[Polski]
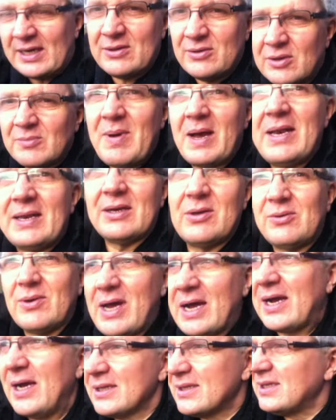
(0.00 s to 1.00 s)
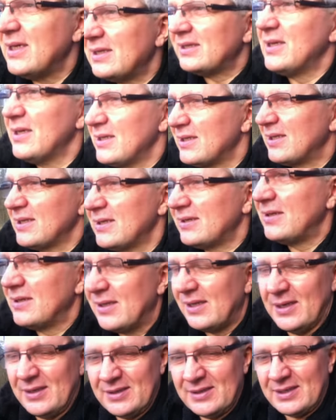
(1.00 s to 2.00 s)
tak? Normalny huragan, ten, ten, ten,
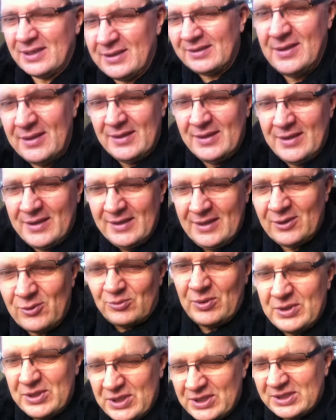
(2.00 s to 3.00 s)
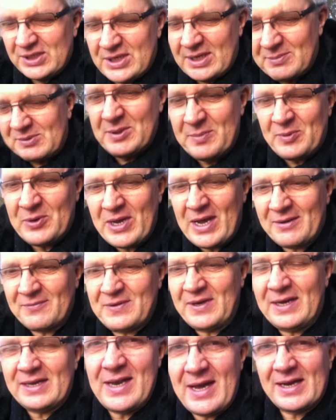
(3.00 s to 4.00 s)
ten, ten, który gdzieś tam się
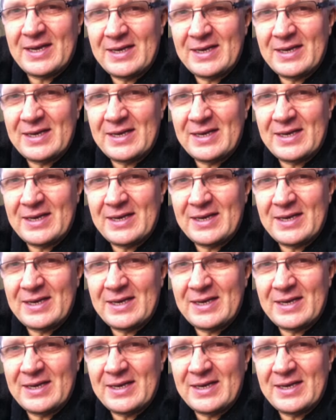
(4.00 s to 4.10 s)
pojawia